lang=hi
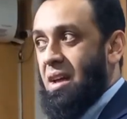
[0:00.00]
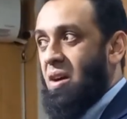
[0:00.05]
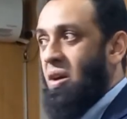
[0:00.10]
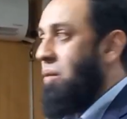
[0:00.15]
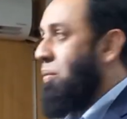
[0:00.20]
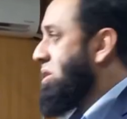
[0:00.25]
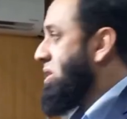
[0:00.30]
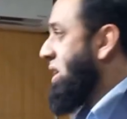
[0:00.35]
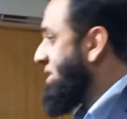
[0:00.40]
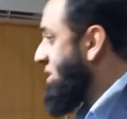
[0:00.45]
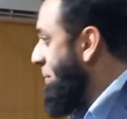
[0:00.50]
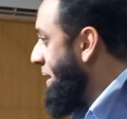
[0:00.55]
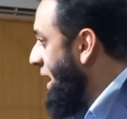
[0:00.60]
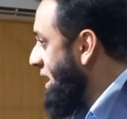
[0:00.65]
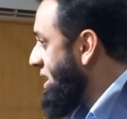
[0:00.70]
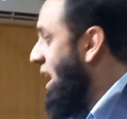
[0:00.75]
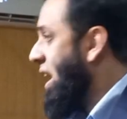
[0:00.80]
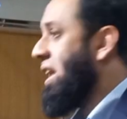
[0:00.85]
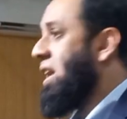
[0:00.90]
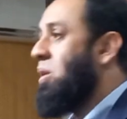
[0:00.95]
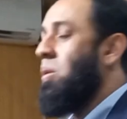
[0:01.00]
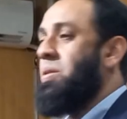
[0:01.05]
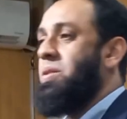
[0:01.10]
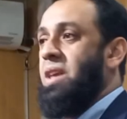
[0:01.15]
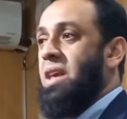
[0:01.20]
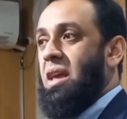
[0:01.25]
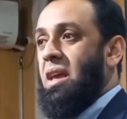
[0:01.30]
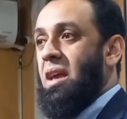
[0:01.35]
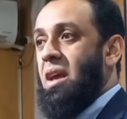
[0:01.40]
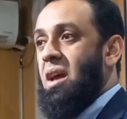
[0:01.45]
और वो जलसों में ना जा रही
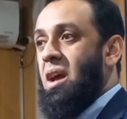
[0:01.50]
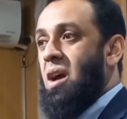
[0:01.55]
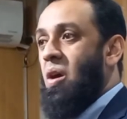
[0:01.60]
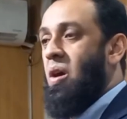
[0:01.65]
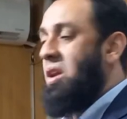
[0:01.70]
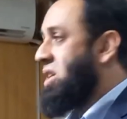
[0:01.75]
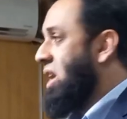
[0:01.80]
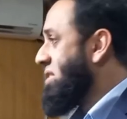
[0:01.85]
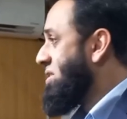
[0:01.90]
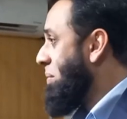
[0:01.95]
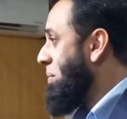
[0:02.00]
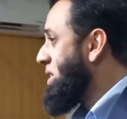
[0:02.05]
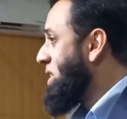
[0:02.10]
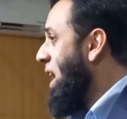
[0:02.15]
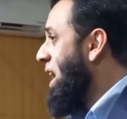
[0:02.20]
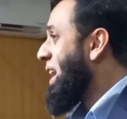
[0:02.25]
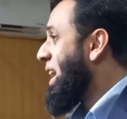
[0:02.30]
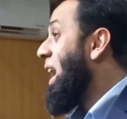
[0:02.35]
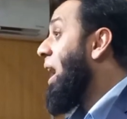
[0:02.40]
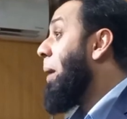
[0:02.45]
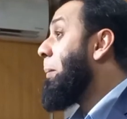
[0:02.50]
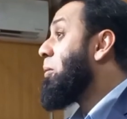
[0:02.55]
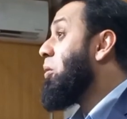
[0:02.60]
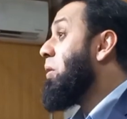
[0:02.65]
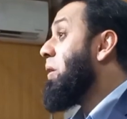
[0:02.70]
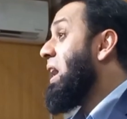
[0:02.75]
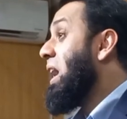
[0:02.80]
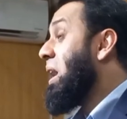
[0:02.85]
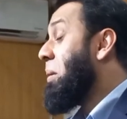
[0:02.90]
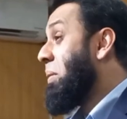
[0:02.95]
होती और जलसों में जाके
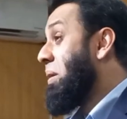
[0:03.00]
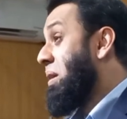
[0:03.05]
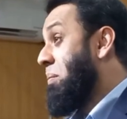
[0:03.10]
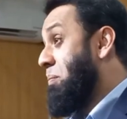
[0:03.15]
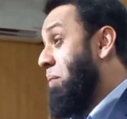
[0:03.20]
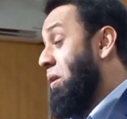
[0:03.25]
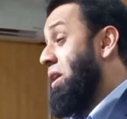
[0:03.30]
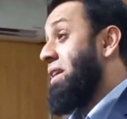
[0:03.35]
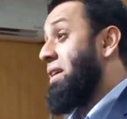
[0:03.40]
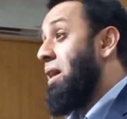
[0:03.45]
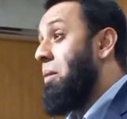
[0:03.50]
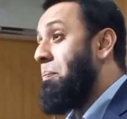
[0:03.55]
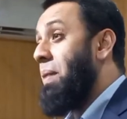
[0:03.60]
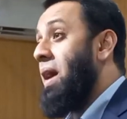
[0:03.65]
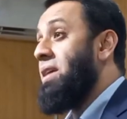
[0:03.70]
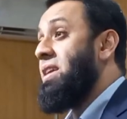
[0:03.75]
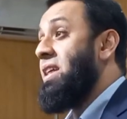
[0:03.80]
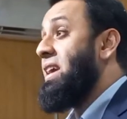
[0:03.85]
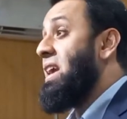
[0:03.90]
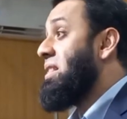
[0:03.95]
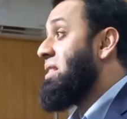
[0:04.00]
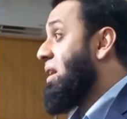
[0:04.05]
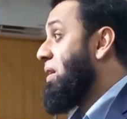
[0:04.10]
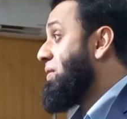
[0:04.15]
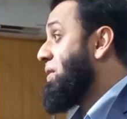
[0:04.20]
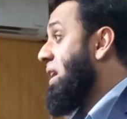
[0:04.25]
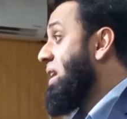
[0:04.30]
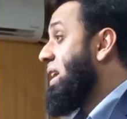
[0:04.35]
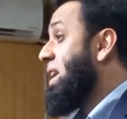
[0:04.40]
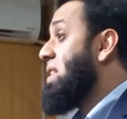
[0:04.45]
आपको एक पोलिटिकल पार्टी की
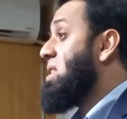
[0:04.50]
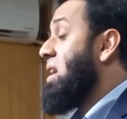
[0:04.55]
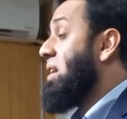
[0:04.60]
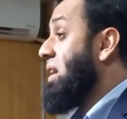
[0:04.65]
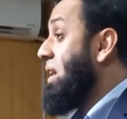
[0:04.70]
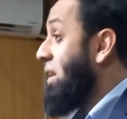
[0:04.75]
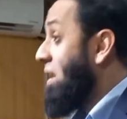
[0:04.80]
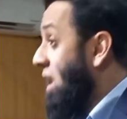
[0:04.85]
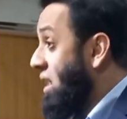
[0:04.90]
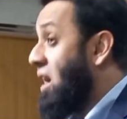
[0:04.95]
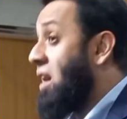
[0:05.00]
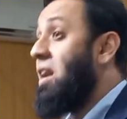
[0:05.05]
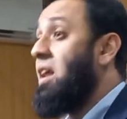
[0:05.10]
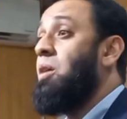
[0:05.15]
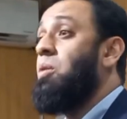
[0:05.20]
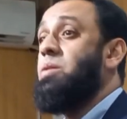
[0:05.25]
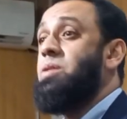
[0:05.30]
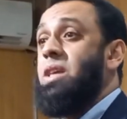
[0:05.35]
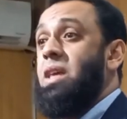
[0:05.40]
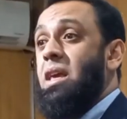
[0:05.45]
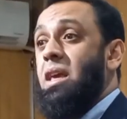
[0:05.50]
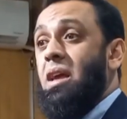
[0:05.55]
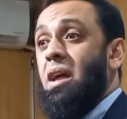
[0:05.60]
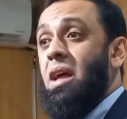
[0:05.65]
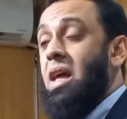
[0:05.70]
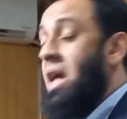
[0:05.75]
तरफदारी की तलकी ना कर रही होती